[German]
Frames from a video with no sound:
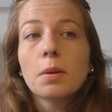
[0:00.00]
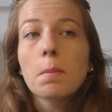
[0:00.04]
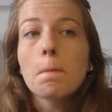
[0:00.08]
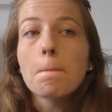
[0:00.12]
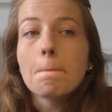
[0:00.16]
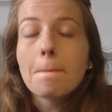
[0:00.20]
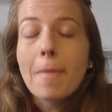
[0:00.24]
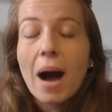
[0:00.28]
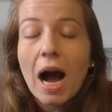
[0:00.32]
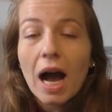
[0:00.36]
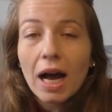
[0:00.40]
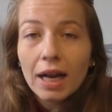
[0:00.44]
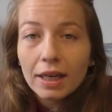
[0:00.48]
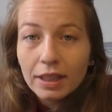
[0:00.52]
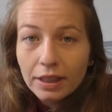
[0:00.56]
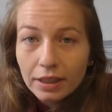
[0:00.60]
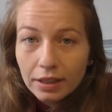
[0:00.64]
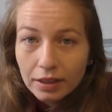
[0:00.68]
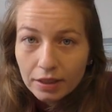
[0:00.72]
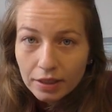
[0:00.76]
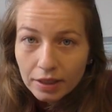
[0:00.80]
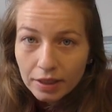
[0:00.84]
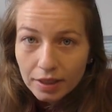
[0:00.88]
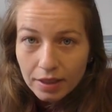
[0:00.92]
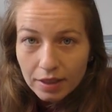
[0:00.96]

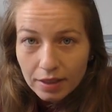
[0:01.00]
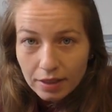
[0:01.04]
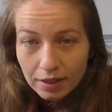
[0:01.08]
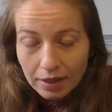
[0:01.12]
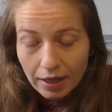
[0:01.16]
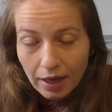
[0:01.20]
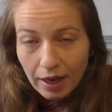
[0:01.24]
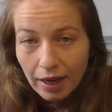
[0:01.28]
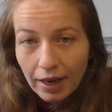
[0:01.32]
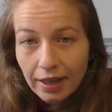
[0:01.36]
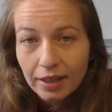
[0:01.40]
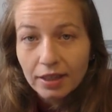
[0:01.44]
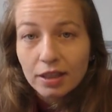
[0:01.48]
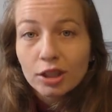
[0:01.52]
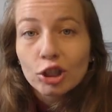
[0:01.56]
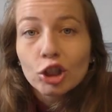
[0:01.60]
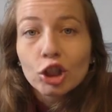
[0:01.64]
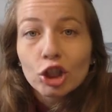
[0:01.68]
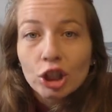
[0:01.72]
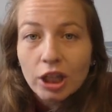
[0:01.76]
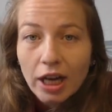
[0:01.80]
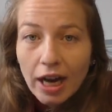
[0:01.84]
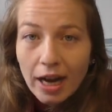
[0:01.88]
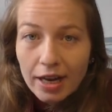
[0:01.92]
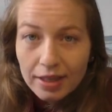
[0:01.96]
Mali ist ein
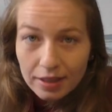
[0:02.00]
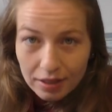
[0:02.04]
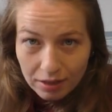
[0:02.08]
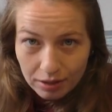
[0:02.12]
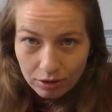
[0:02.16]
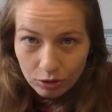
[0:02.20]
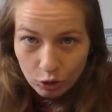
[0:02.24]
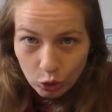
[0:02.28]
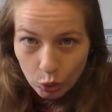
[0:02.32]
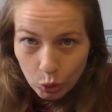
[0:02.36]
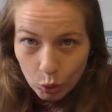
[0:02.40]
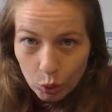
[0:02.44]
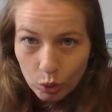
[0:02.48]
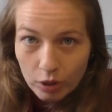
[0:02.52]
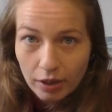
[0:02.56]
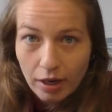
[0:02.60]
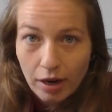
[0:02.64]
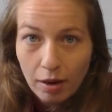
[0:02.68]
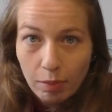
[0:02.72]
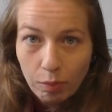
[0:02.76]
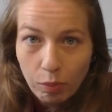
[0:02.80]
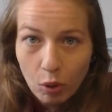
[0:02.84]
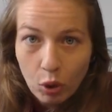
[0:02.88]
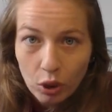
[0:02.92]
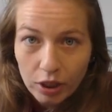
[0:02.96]

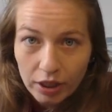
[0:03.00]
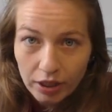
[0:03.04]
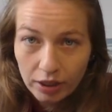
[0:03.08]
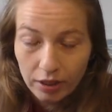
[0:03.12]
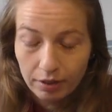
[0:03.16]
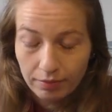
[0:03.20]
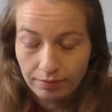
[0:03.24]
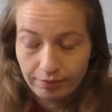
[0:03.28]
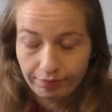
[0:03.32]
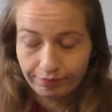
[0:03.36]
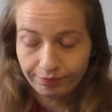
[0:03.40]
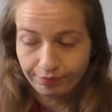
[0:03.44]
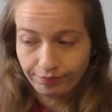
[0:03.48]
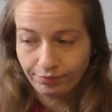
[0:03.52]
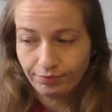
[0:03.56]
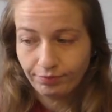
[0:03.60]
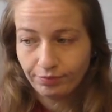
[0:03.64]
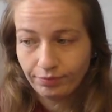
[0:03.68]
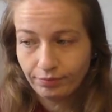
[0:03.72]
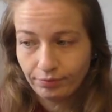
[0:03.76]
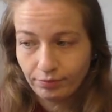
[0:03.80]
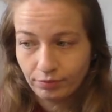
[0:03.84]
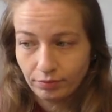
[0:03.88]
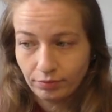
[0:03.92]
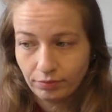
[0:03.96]
Straßenköterpony.
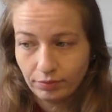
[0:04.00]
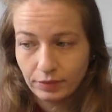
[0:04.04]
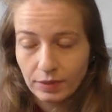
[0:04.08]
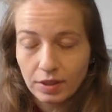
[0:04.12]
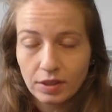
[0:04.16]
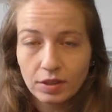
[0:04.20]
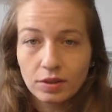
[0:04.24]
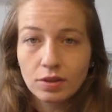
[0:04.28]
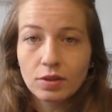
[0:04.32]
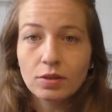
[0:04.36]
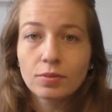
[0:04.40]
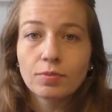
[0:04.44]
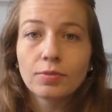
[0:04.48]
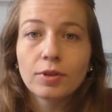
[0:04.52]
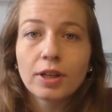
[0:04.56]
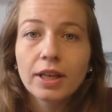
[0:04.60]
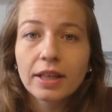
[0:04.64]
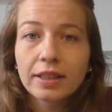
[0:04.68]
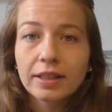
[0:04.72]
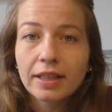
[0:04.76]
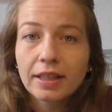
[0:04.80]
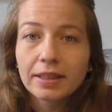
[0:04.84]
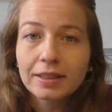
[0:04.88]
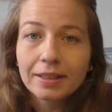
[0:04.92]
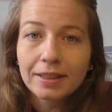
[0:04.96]
Dieses
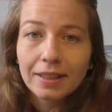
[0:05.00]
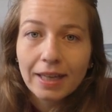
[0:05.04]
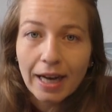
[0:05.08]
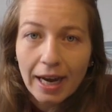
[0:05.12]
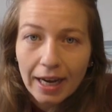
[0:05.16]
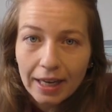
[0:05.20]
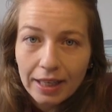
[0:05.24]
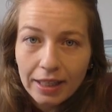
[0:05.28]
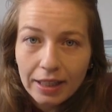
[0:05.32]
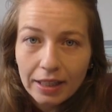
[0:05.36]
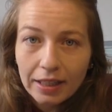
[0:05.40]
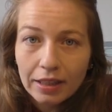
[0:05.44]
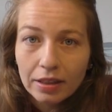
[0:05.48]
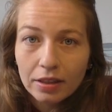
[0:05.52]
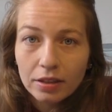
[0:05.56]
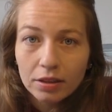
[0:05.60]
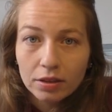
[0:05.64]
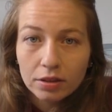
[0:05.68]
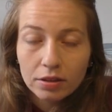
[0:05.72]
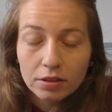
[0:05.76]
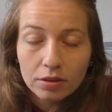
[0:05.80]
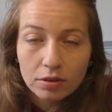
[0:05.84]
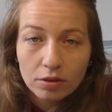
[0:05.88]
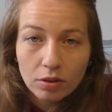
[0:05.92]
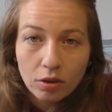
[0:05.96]
Pferd hat
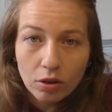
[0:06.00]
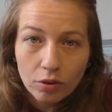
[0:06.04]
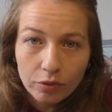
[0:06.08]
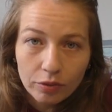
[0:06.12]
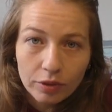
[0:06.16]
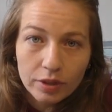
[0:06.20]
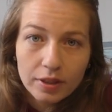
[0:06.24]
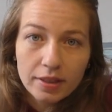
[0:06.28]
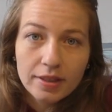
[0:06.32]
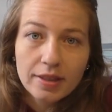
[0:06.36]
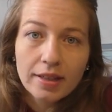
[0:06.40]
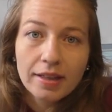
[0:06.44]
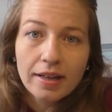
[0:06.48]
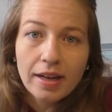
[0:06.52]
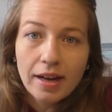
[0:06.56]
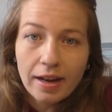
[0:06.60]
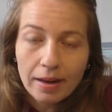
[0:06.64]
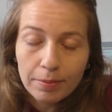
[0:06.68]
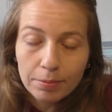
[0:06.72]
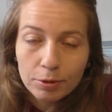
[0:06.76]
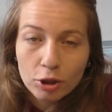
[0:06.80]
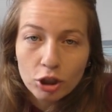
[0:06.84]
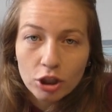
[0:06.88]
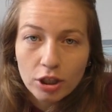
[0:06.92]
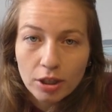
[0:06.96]
keine offizielle
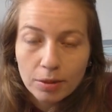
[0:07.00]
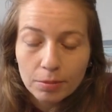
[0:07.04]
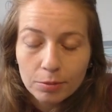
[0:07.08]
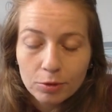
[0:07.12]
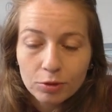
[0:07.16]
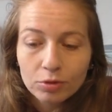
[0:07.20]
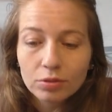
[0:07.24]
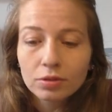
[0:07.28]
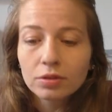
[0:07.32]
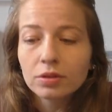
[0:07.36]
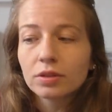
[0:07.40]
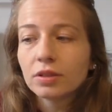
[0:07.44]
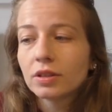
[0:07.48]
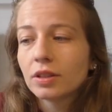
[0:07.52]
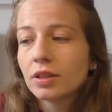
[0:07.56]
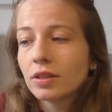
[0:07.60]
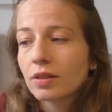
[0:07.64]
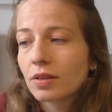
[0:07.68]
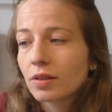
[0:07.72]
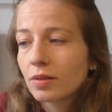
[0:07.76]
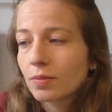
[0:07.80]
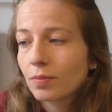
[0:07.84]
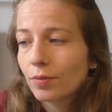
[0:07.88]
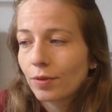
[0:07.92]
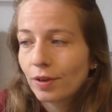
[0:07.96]
Abstammung,
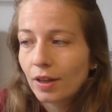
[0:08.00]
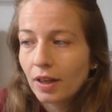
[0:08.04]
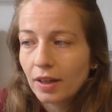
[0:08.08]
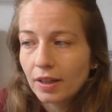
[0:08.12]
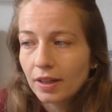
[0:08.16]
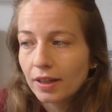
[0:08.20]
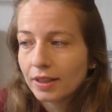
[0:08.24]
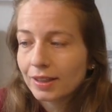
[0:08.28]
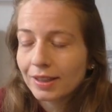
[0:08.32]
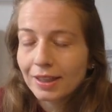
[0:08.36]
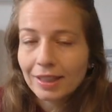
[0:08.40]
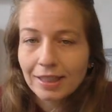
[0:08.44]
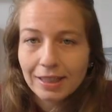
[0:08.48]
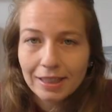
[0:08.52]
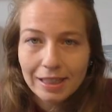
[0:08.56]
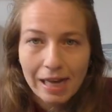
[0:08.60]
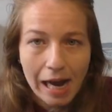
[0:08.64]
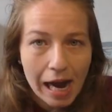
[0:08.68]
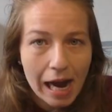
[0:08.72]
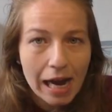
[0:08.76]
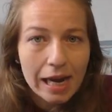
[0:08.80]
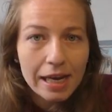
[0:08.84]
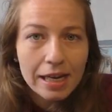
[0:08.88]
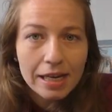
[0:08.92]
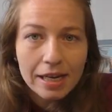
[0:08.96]
dieses Pferd hat
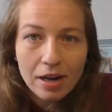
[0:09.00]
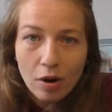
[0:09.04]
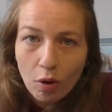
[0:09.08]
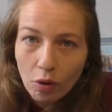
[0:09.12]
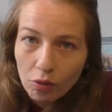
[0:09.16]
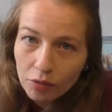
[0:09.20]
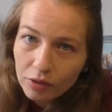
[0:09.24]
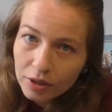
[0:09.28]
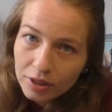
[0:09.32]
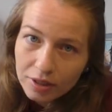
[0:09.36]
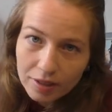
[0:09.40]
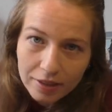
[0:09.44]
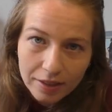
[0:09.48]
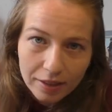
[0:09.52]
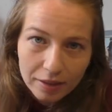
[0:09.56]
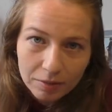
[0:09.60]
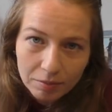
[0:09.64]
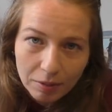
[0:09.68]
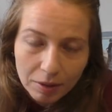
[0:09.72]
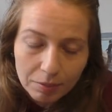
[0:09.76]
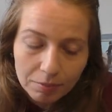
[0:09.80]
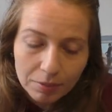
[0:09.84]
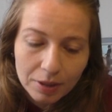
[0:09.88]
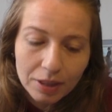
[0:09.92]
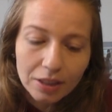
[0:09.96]
keine
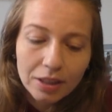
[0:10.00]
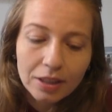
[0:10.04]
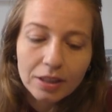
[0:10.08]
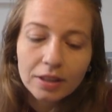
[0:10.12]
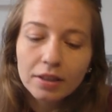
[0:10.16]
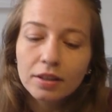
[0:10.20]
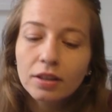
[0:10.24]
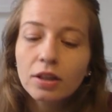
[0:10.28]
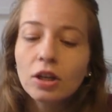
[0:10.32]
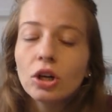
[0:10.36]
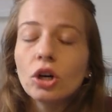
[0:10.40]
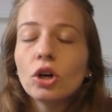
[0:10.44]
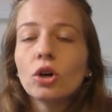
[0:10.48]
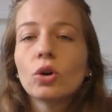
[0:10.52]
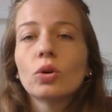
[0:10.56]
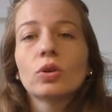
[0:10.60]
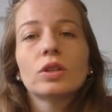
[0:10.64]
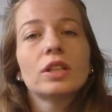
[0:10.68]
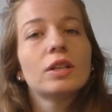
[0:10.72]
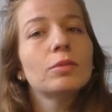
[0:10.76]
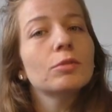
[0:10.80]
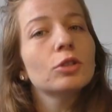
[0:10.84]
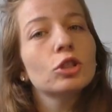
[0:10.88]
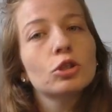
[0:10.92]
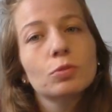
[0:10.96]
offiziellen Papiere
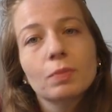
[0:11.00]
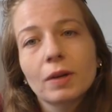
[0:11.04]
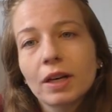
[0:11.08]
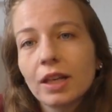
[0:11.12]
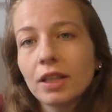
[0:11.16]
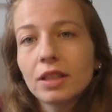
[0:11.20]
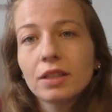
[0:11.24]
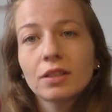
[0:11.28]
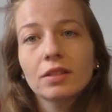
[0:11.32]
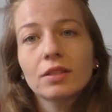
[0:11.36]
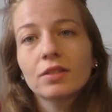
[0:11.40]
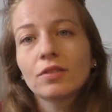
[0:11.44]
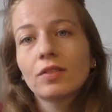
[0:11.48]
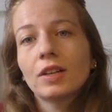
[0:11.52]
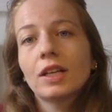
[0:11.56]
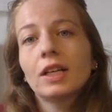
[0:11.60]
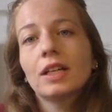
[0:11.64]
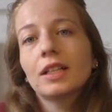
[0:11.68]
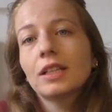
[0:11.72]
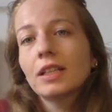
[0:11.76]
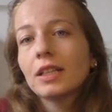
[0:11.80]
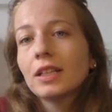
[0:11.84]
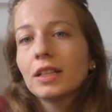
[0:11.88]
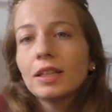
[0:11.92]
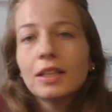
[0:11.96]
und dementsprechend
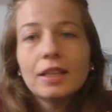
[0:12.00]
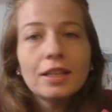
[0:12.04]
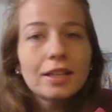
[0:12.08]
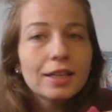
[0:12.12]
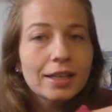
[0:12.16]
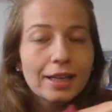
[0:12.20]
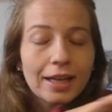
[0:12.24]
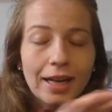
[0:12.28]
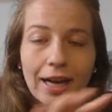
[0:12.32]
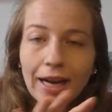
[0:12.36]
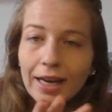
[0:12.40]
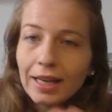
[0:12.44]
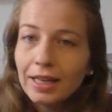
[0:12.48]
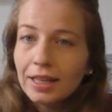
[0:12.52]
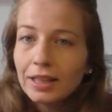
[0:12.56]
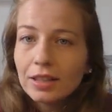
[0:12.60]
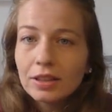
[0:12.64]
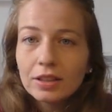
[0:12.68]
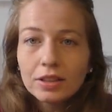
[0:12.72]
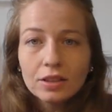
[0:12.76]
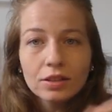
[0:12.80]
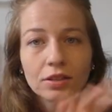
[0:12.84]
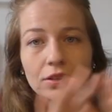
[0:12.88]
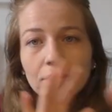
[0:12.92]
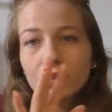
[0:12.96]
werdet ihr hier
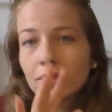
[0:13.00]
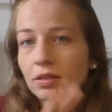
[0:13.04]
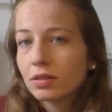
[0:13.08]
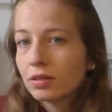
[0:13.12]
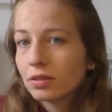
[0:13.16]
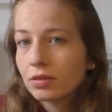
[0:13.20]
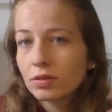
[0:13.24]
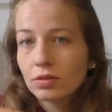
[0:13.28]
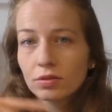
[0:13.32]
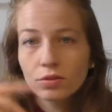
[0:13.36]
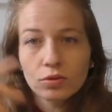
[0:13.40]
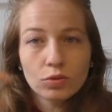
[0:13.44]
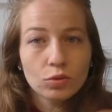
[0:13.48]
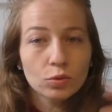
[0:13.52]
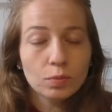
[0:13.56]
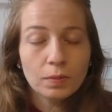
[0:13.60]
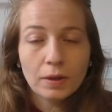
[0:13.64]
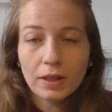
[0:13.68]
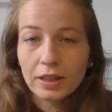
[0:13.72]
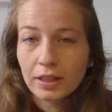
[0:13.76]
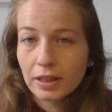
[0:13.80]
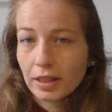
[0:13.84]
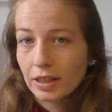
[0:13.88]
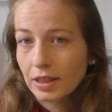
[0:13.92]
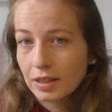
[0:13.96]
keine
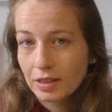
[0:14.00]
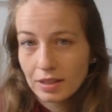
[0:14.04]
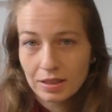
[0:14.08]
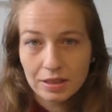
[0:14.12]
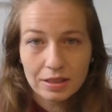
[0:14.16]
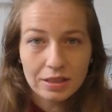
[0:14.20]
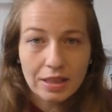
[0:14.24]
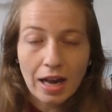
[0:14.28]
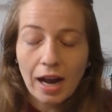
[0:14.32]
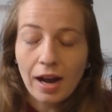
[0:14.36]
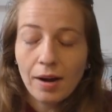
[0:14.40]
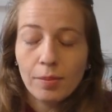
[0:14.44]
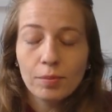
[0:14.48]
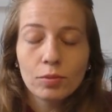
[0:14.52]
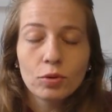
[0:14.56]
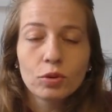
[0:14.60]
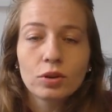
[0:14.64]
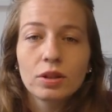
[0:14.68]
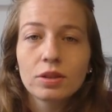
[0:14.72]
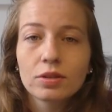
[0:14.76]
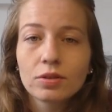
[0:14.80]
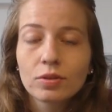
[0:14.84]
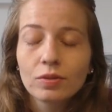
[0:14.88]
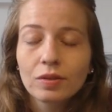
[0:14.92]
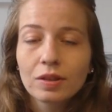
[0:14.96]
super krassen Namen
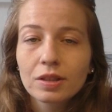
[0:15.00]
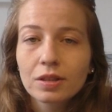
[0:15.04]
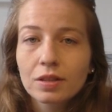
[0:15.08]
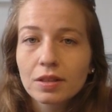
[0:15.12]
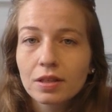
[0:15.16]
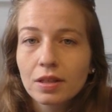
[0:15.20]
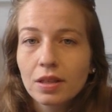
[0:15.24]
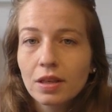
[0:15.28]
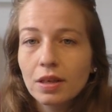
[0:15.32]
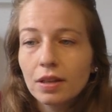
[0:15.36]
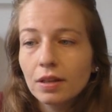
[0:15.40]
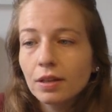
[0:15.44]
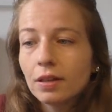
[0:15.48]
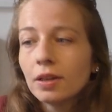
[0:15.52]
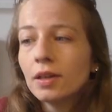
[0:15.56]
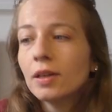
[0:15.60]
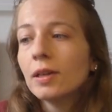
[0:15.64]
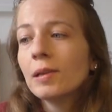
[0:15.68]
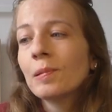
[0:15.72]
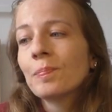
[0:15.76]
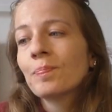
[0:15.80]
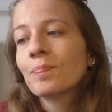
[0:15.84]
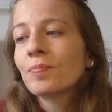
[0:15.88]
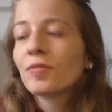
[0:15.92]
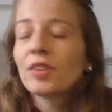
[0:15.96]
oder sowas sehen.
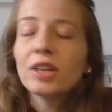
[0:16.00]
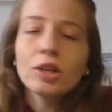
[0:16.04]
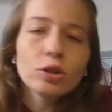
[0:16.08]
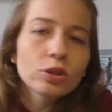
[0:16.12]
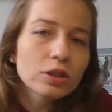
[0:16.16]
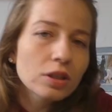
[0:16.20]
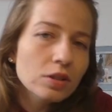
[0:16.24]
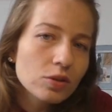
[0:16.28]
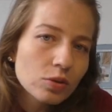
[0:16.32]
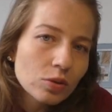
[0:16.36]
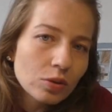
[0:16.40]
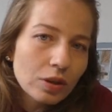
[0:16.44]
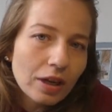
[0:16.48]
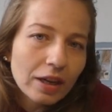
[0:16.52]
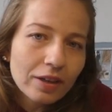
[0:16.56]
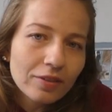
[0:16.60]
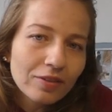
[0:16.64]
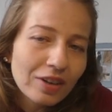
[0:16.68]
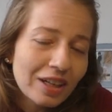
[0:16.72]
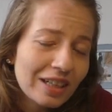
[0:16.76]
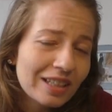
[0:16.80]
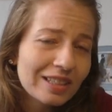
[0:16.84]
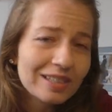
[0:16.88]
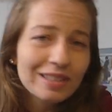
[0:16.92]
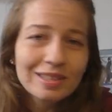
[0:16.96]
Wenn euch das zu
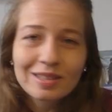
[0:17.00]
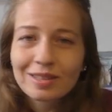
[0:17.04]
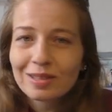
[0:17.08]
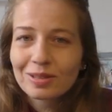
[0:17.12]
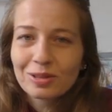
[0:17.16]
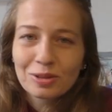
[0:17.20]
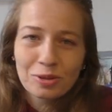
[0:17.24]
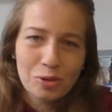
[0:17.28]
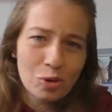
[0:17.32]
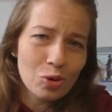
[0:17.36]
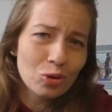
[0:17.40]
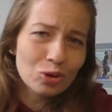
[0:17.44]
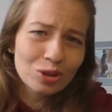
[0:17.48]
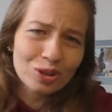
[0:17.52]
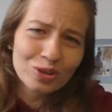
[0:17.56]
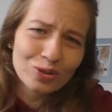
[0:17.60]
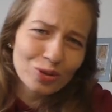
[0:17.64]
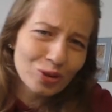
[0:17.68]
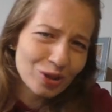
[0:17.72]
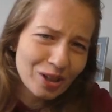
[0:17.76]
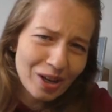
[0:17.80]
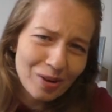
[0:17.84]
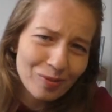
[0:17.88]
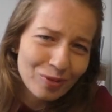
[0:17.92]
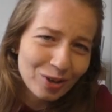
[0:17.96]
langweilig ist, guckt es
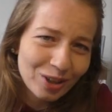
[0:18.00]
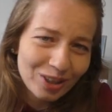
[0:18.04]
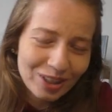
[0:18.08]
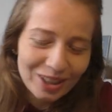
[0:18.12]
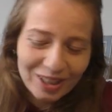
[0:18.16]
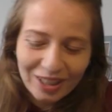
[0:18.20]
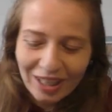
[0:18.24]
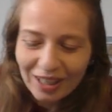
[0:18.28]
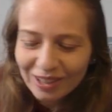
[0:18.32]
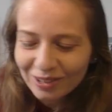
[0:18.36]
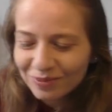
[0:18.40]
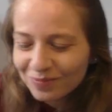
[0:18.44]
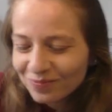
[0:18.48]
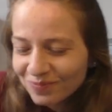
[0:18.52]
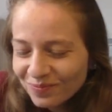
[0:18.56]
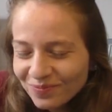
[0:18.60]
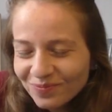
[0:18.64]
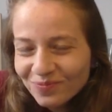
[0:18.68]
euch einfach nicht an.